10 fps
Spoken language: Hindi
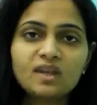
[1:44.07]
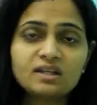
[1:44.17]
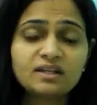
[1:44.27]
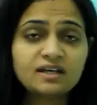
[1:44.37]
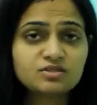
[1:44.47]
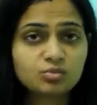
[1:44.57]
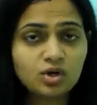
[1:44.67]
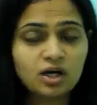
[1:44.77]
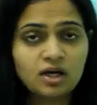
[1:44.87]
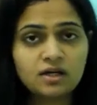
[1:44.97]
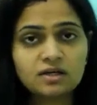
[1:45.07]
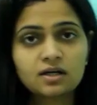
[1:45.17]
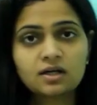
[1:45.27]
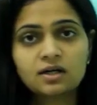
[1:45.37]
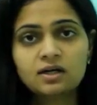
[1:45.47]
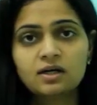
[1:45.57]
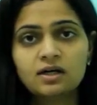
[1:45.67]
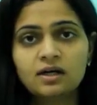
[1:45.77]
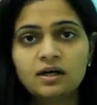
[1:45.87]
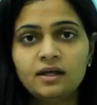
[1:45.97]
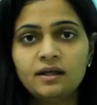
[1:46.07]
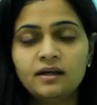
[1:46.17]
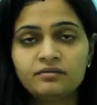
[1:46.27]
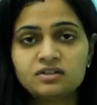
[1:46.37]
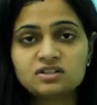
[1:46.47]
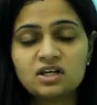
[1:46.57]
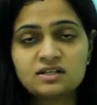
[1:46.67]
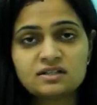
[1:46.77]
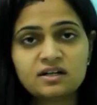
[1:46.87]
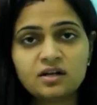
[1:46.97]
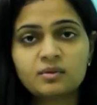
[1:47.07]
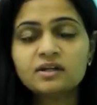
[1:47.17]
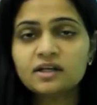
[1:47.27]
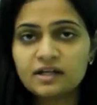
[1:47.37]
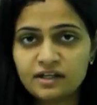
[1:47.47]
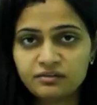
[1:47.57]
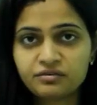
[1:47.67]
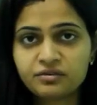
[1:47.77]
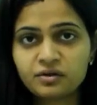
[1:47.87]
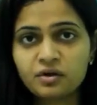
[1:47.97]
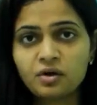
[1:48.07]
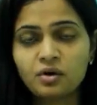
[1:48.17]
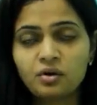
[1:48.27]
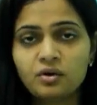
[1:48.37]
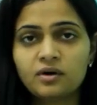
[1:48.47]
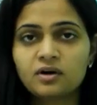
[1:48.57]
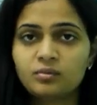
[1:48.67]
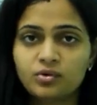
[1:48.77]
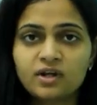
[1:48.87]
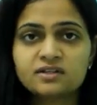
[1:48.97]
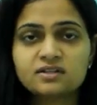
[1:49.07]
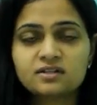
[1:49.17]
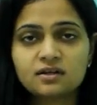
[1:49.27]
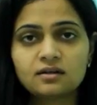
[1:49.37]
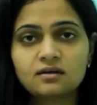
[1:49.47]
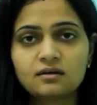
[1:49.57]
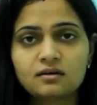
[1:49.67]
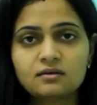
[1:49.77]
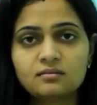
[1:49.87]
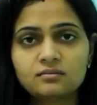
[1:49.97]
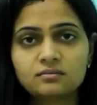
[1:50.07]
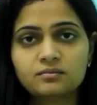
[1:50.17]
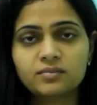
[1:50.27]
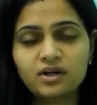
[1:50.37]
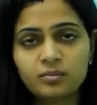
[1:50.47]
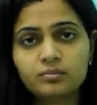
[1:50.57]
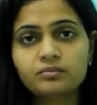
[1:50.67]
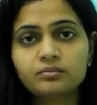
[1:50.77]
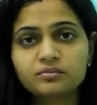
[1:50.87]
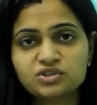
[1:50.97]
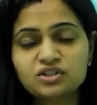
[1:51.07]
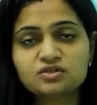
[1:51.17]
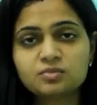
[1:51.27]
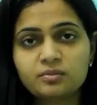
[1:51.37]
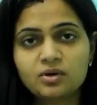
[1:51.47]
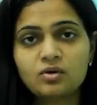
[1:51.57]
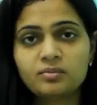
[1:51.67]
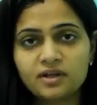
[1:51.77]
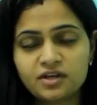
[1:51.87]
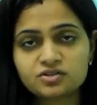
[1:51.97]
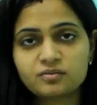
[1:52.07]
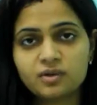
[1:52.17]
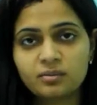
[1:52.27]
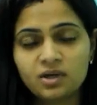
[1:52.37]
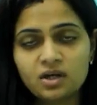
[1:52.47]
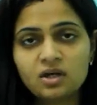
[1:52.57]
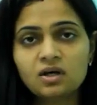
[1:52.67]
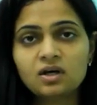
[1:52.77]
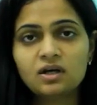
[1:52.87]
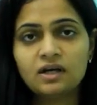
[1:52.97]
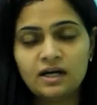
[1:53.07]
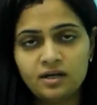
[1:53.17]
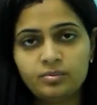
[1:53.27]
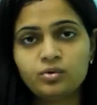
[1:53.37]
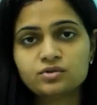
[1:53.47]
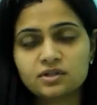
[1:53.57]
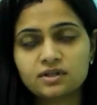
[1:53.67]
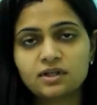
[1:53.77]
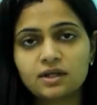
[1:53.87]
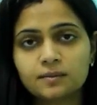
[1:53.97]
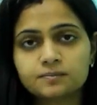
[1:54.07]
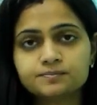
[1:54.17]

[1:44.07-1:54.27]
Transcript: तेज़ बुखार या फिर सांस लेने में तकलीफ़ और निमोनिया जैसी बड़ी चीज़ में भी कॉम्प्लिकेशन में भी लैंड अप हो सकती है